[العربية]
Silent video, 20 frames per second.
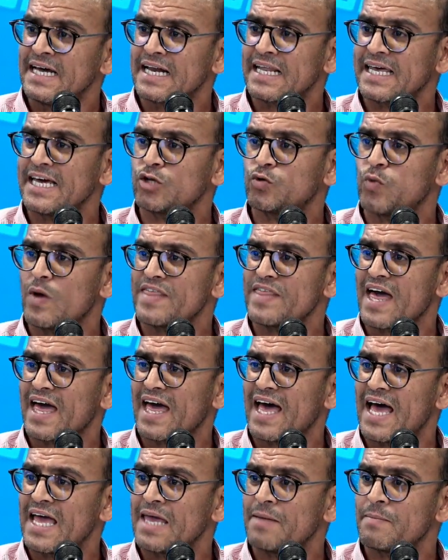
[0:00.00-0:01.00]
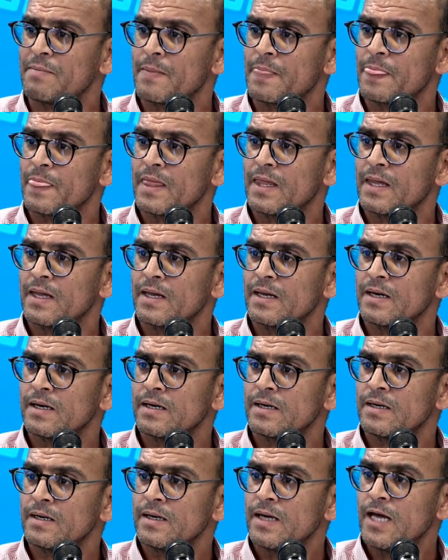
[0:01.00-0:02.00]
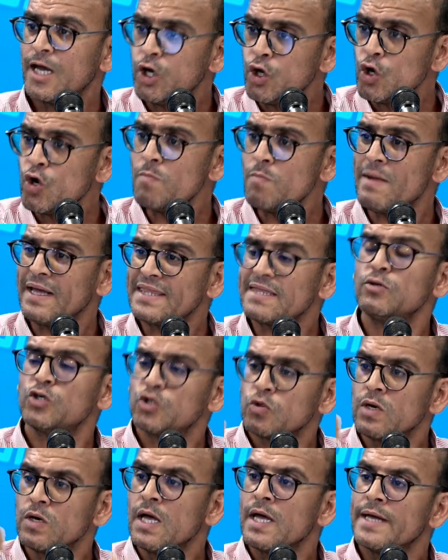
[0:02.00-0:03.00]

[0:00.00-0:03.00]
لقيت وضع خايب اليوم ما تمشوا